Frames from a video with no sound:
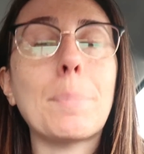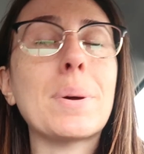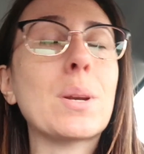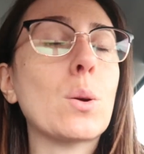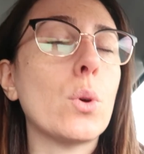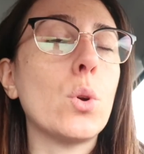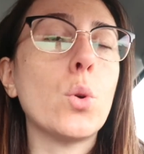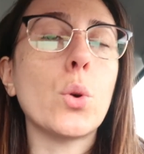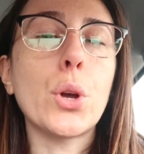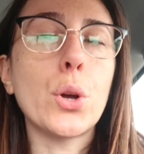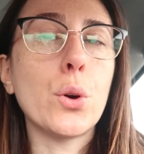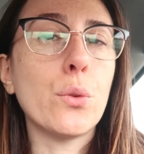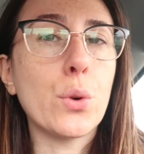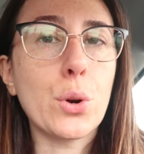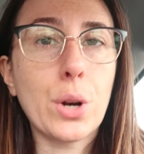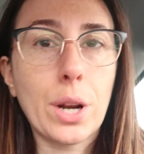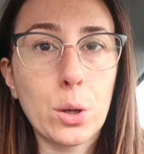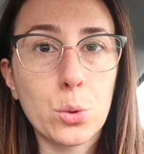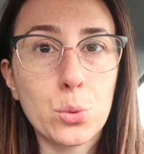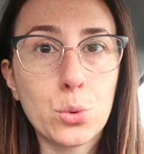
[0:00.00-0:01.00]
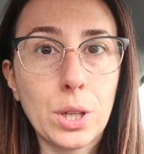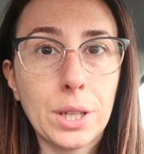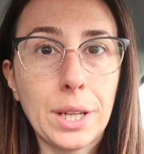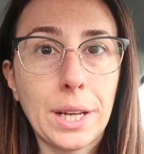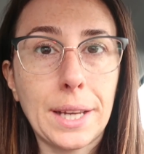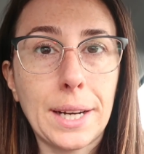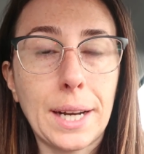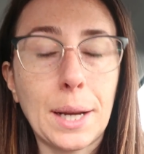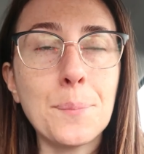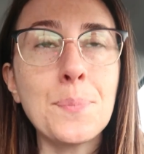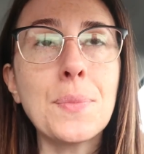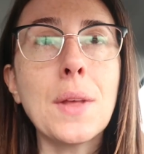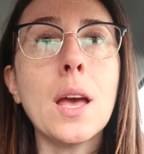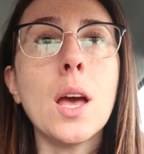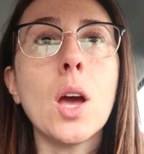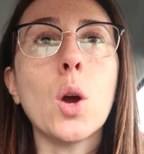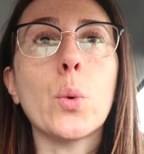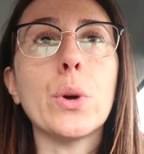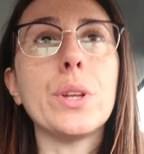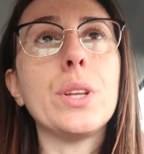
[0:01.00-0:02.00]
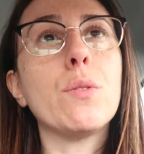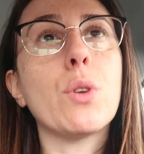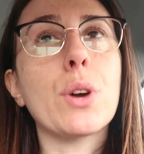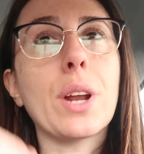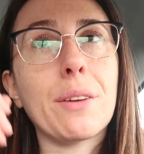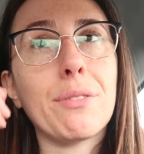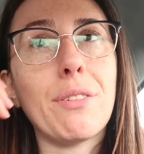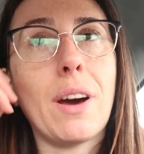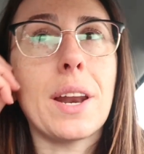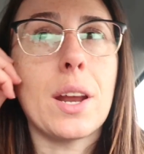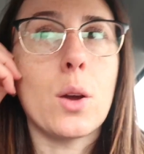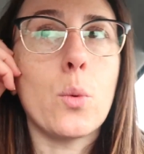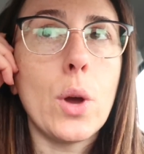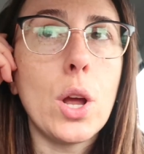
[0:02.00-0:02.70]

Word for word: per quello che io vorrei ottenere quindi vorrei fare